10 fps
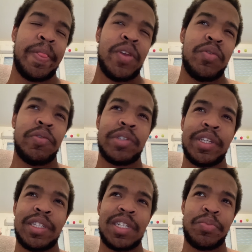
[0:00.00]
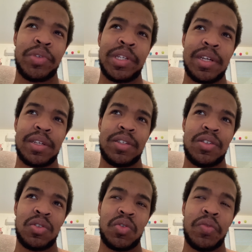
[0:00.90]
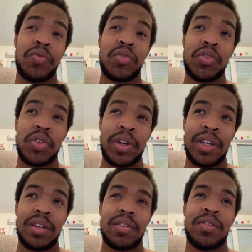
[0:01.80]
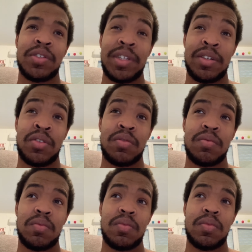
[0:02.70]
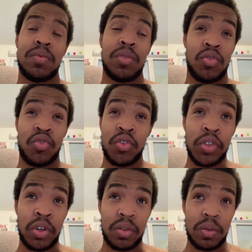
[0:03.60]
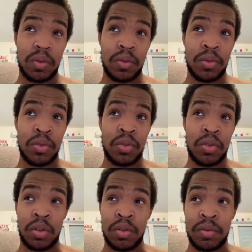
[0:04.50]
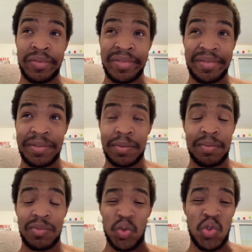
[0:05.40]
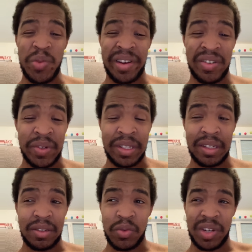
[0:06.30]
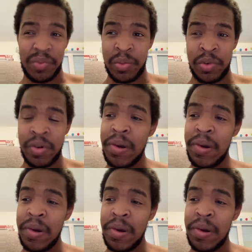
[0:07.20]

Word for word: Vous vous êtes déjà posé la question où vous serez dans un an, dans deux ans ou, dans, ou demain, en fait, tout simplement.